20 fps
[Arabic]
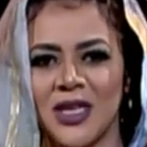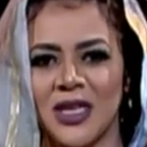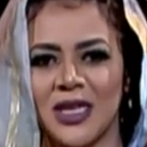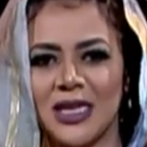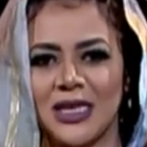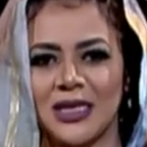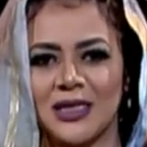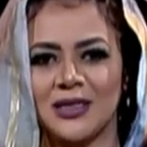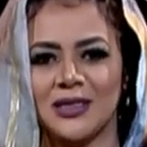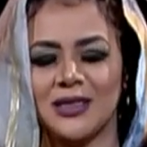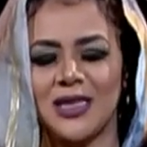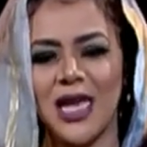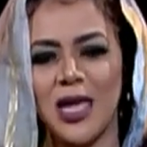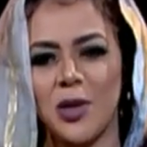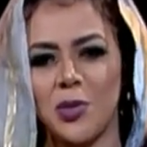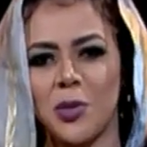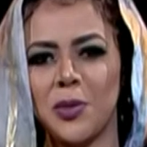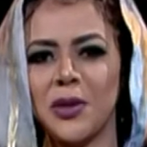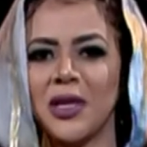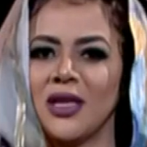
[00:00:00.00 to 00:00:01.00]
آه،
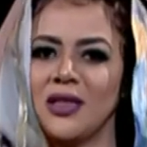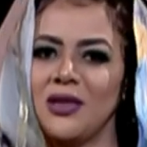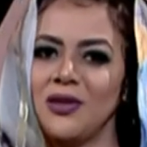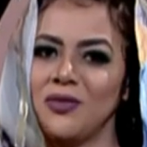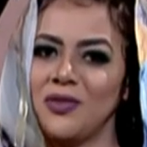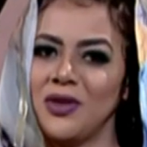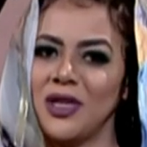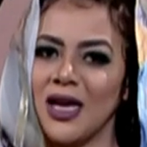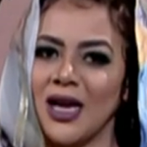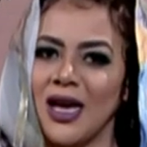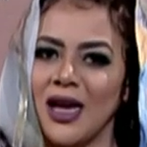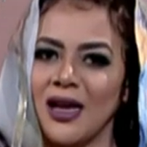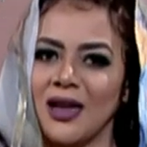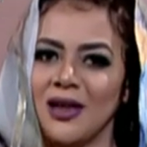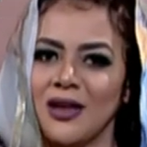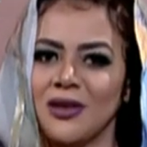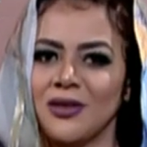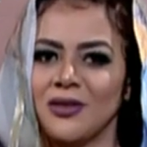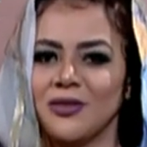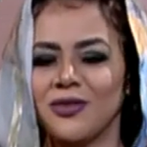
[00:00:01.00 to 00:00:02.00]
دائما بنقدم فيها
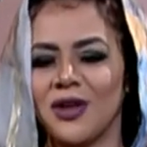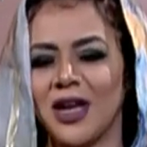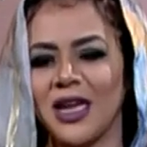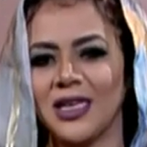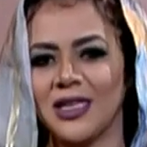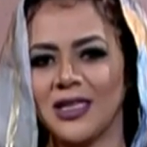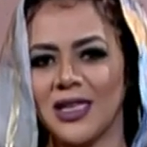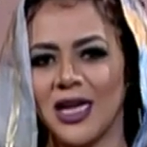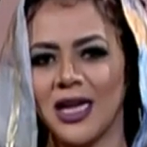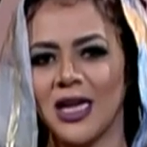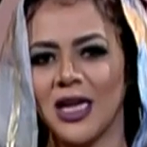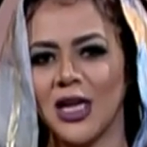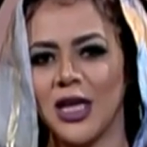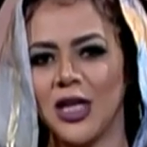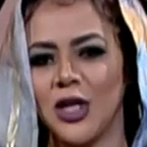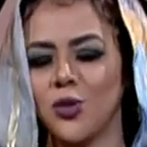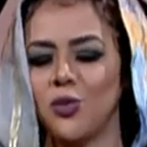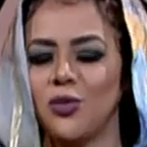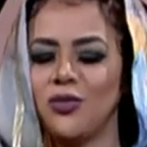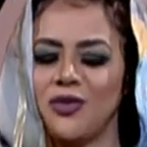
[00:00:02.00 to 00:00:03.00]
فائدة
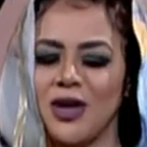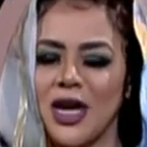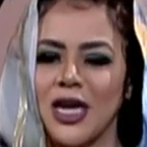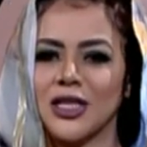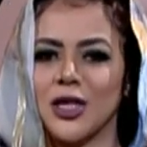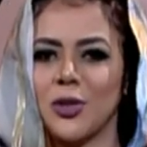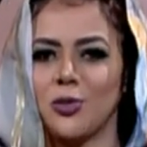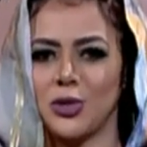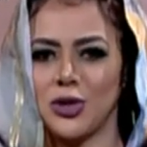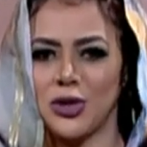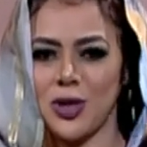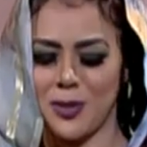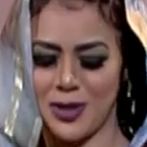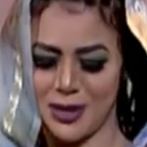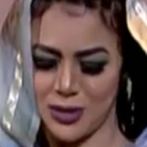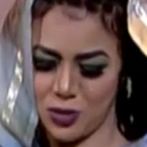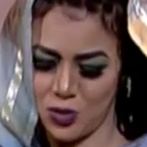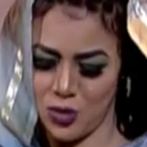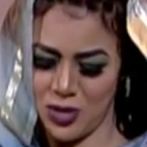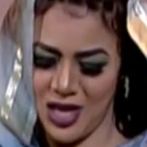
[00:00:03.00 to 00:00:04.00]
لكل فئات المجتمع
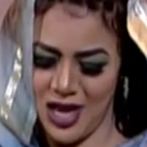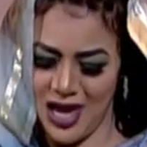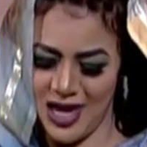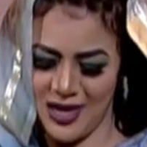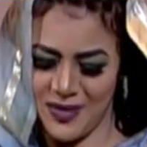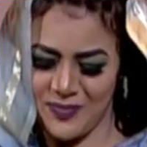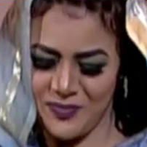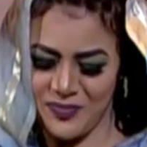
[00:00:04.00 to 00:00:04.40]
السوداني